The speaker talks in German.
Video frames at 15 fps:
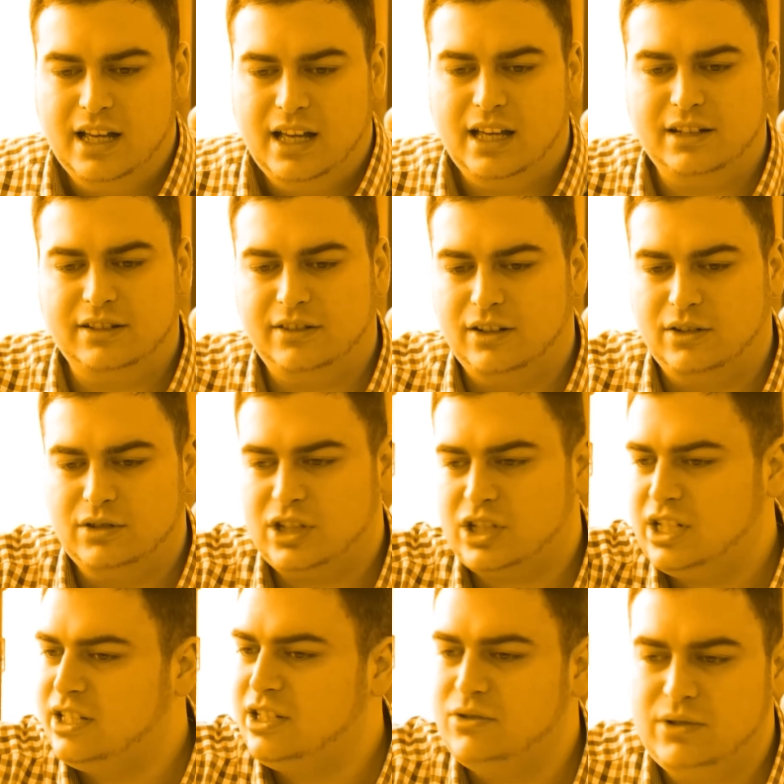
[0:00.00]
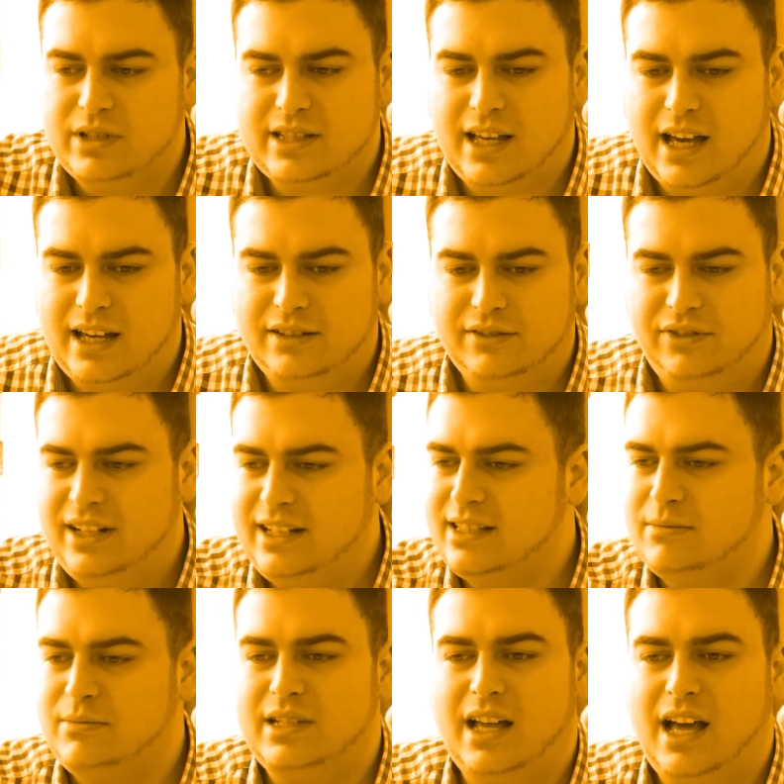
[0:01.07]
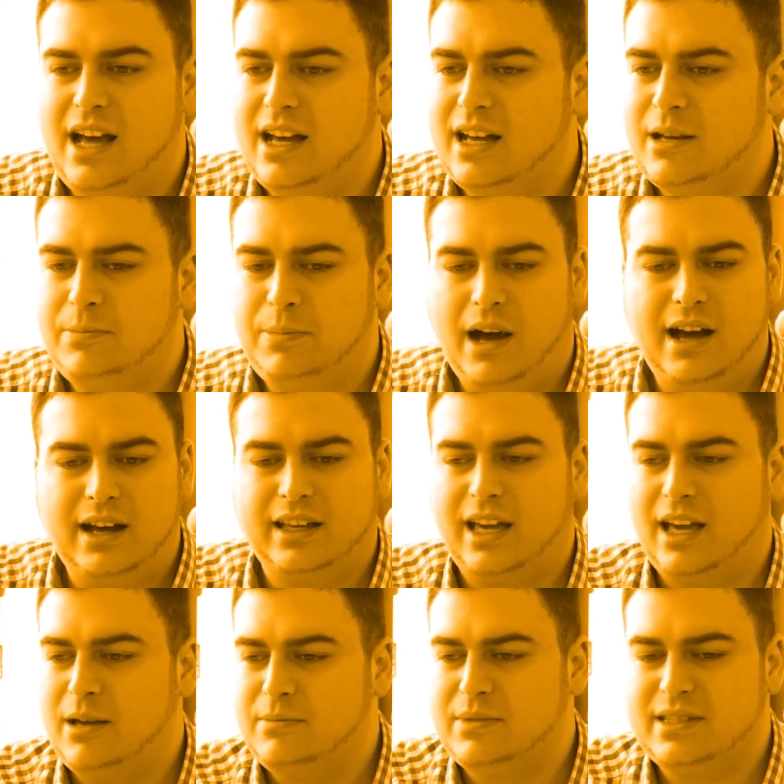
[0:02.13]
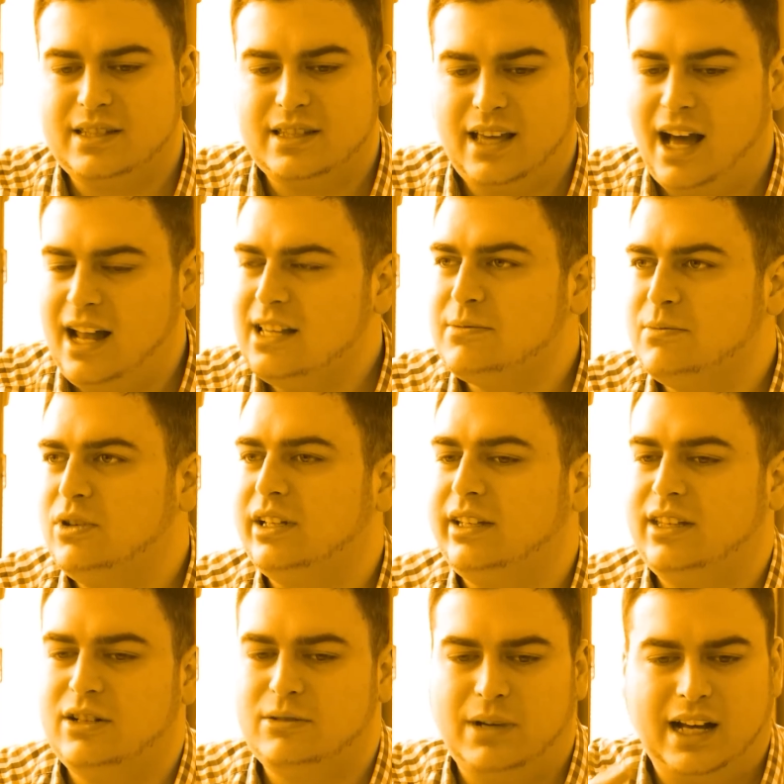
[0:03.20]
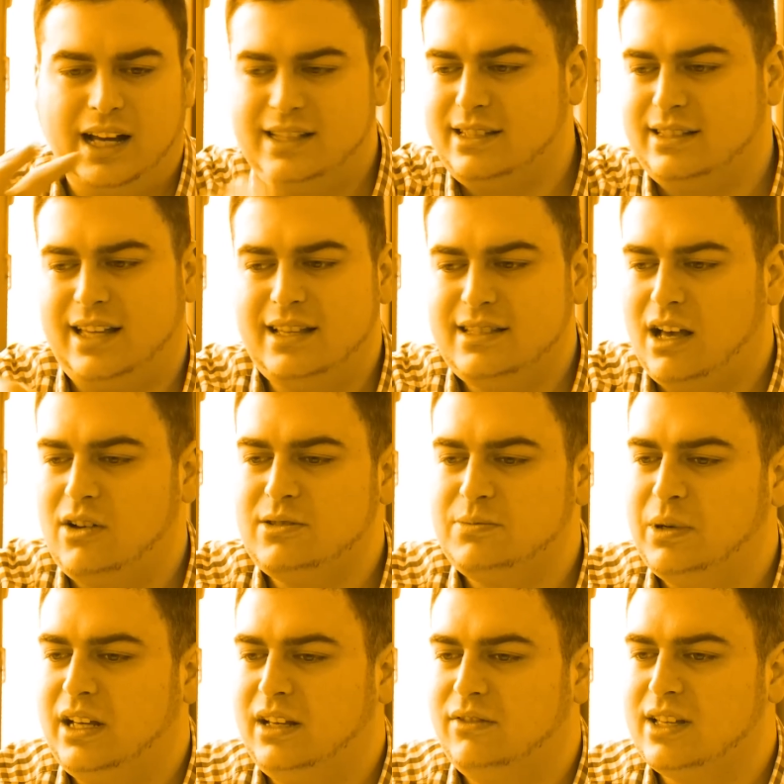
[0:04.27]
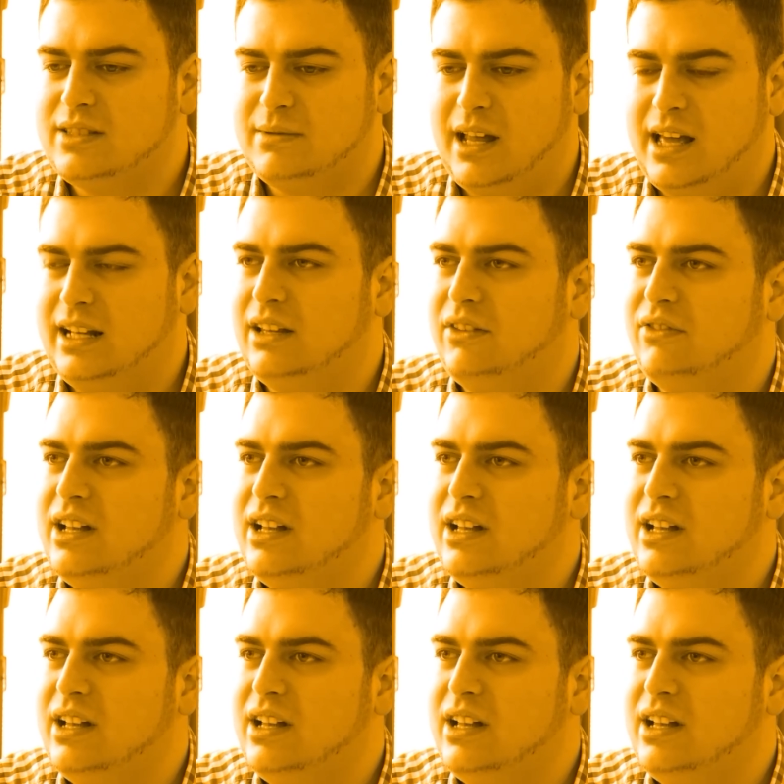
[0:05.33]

in unterschiedlichen Uhrzeiten, viele Seminare, Barcamps, alles Mögliche und man kann sich das rauspicken, was man eigentlich